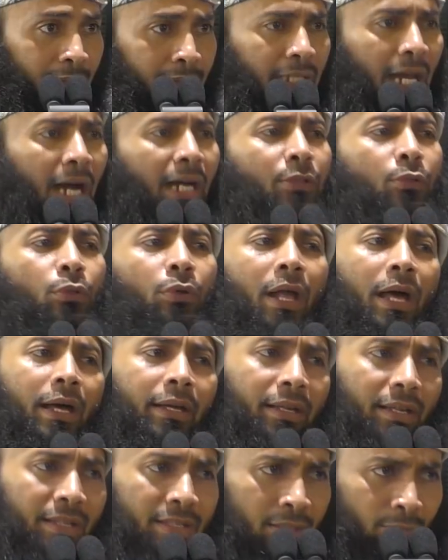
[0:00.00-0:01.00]
jangan
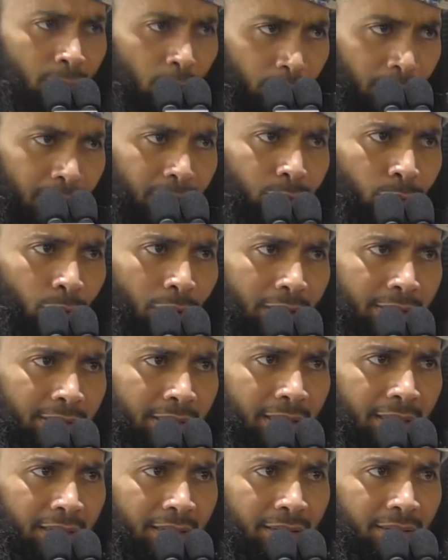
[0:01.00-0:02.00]
durhaka sama orang
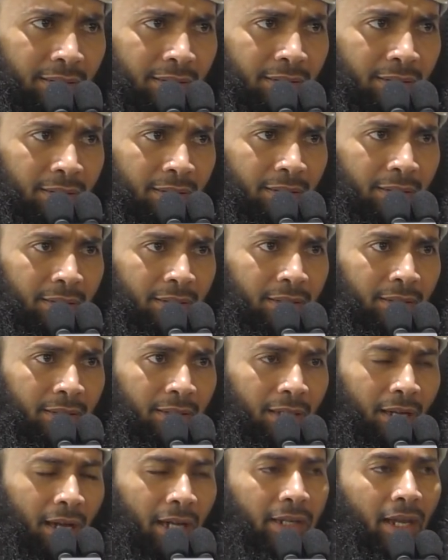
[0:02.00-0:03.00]
tuanya
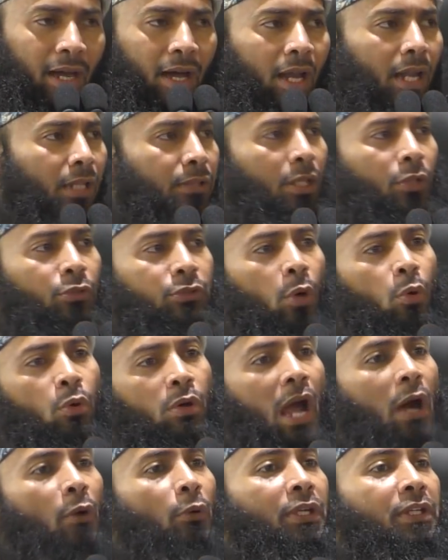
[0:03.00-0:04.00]
Kadang-kala tahu-tahu
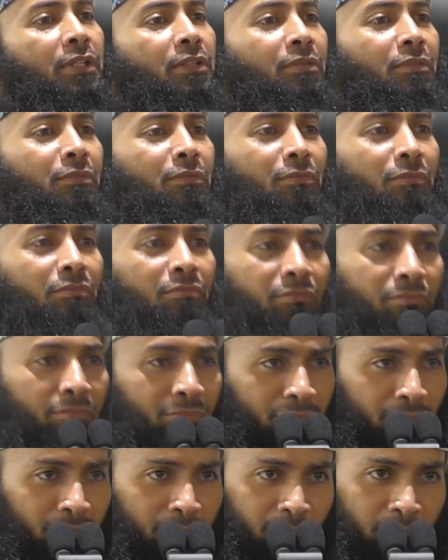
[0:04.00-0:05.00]
kawin
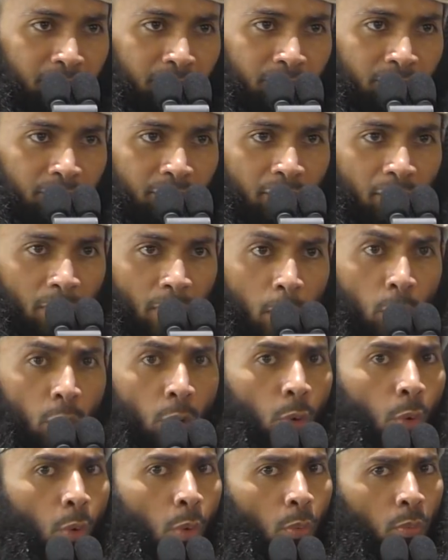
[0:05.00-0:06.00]

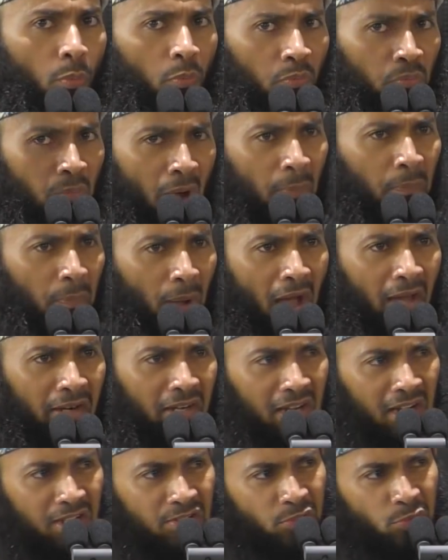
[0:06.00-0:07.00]
Oh, bapak
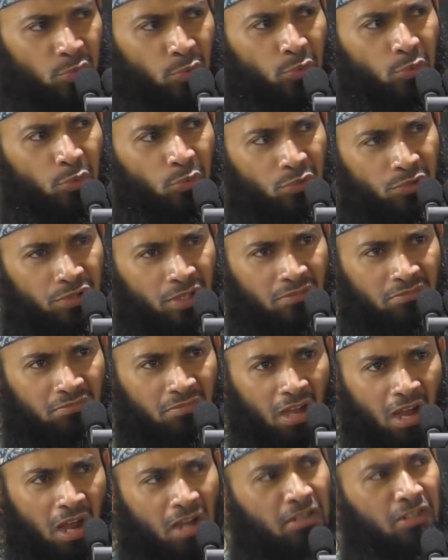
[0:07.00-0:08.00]
anak nggak setuju Ustaz.
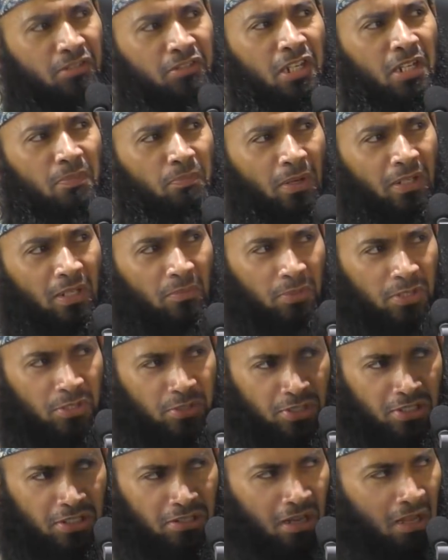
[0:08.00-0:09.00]
Anak daripada
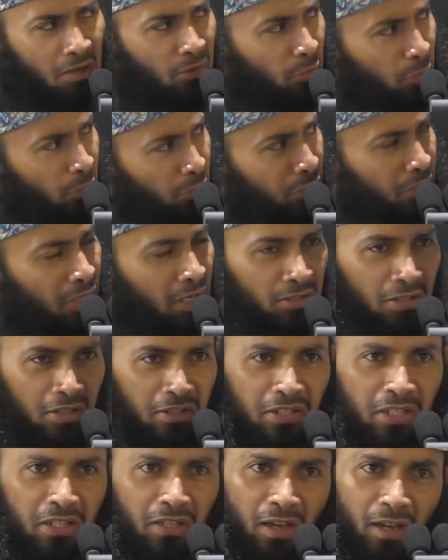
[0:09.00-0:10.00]
berzina, oh udah anak
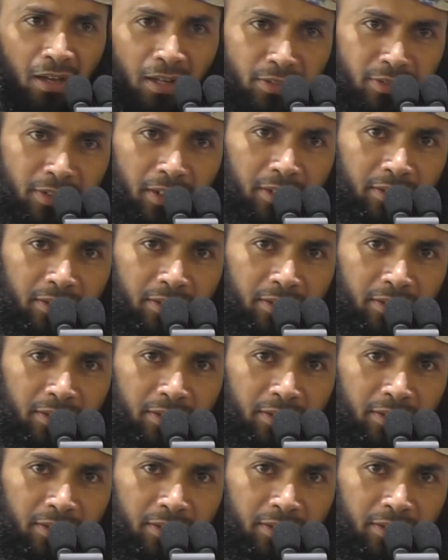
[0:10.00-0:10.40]
nikah aja